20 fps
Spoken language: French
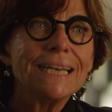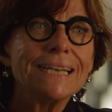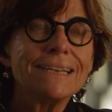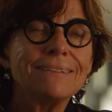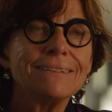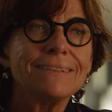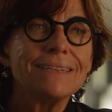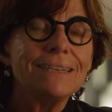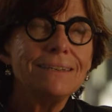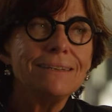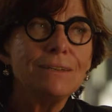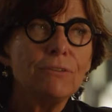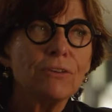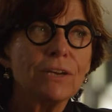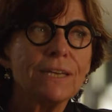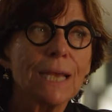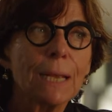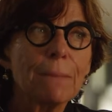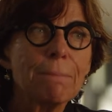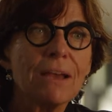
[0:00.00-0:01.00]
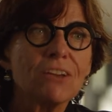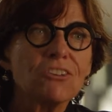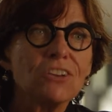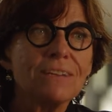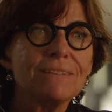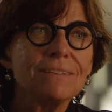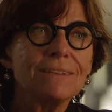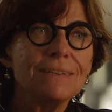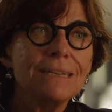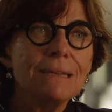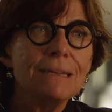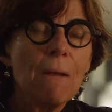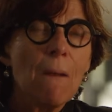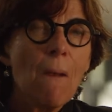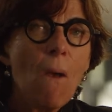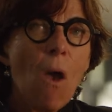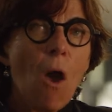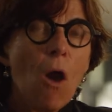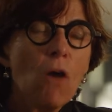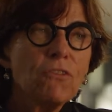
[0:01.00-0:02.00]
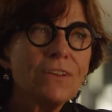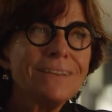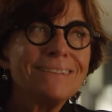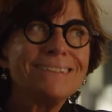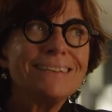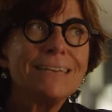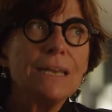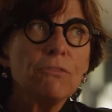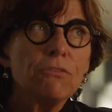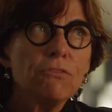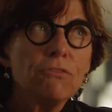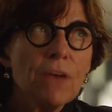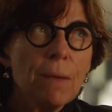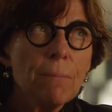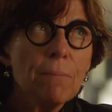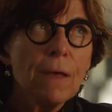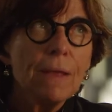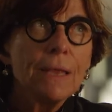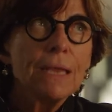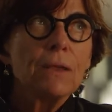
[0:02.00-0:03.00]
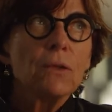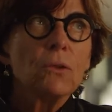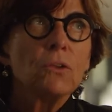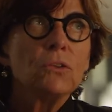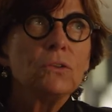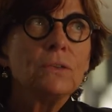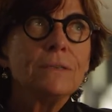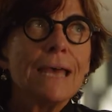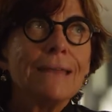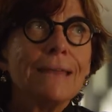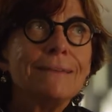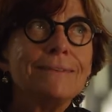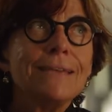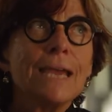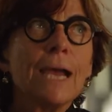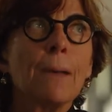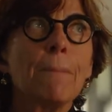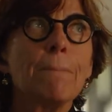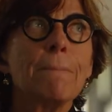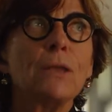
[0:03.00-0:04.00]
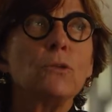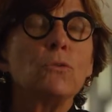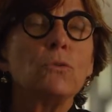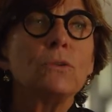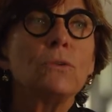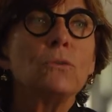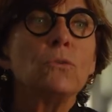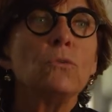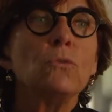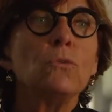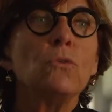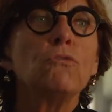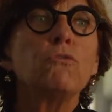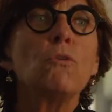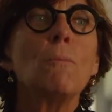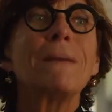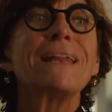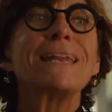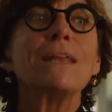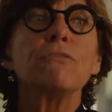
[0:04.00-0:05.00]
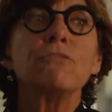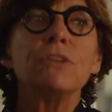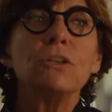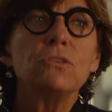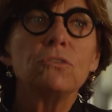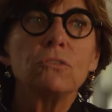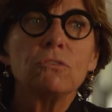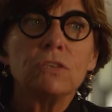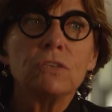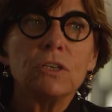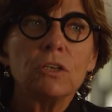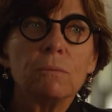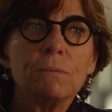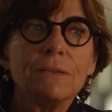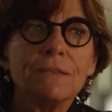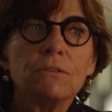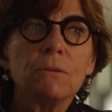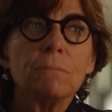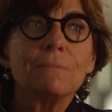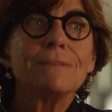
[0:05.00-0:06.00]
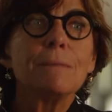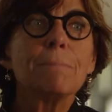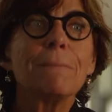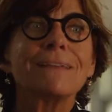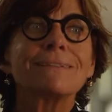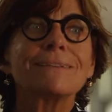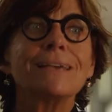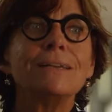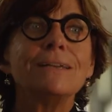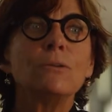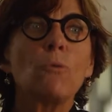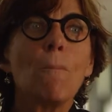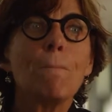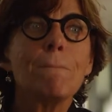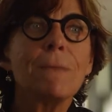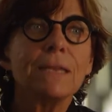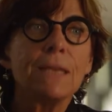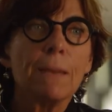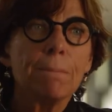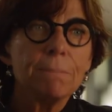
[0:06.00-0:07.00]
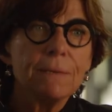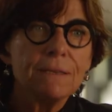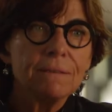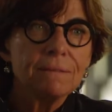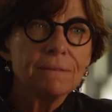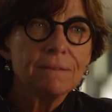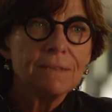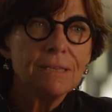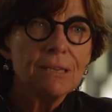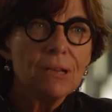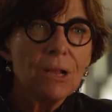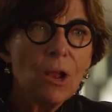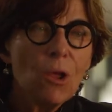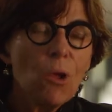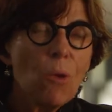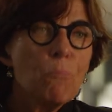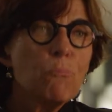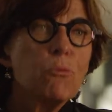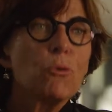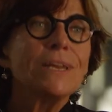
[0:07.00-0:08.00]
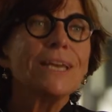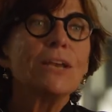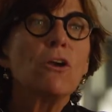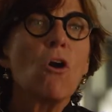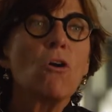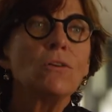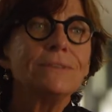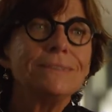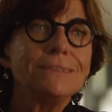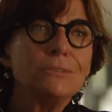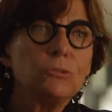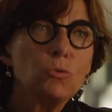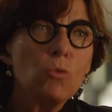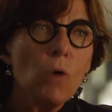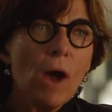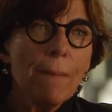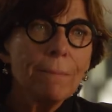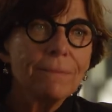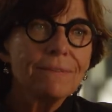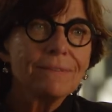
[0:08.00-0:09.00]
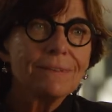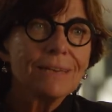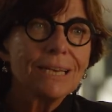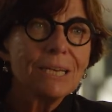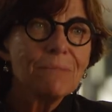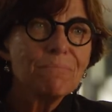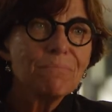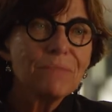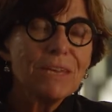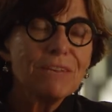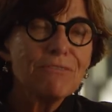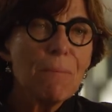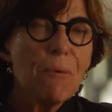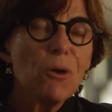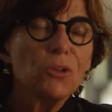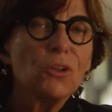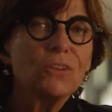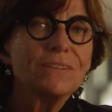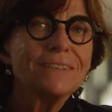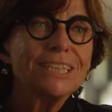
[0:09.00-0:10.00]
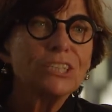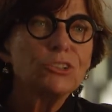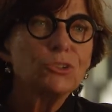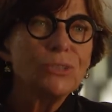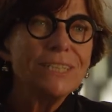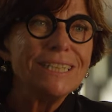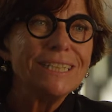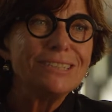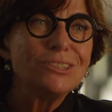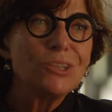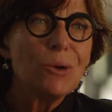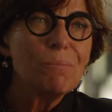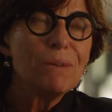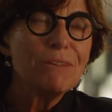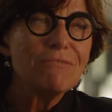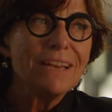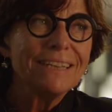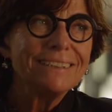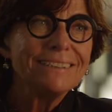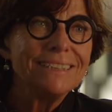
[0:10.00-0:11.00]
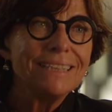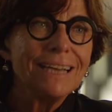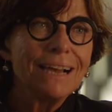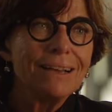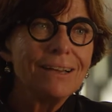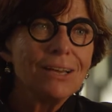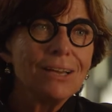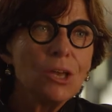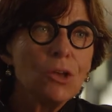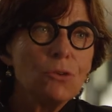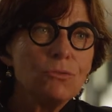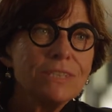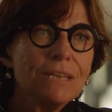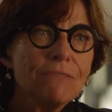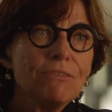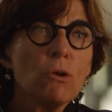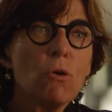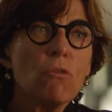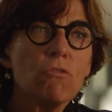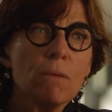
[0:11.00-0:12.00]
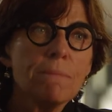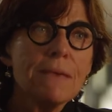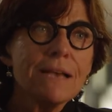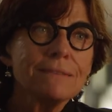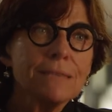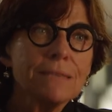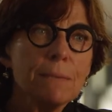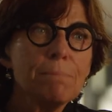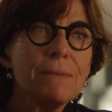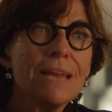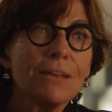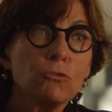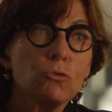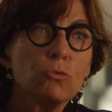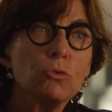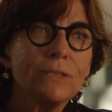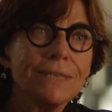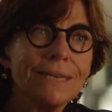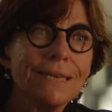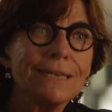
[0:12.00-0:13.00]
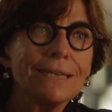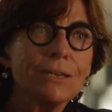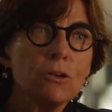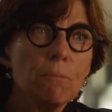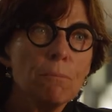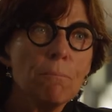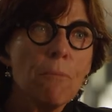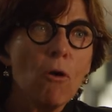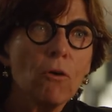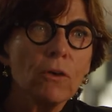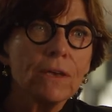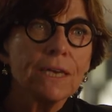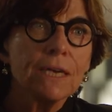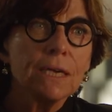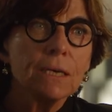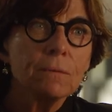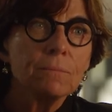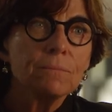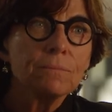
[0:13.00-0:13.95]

Et qu'est-ce qu'il dit Frédéric Pagès Il dit en fait, si les femmes n'adhèrent pas, ne, font pas de la philosophie comme les hommes, c'est parce qu'elles n'ont pas d'appétit pour les grands discours abstraits. Il va prendre un très joli exemple, il va dire, vous savez, on voit bien que c'est Platon qui écrit le banquet.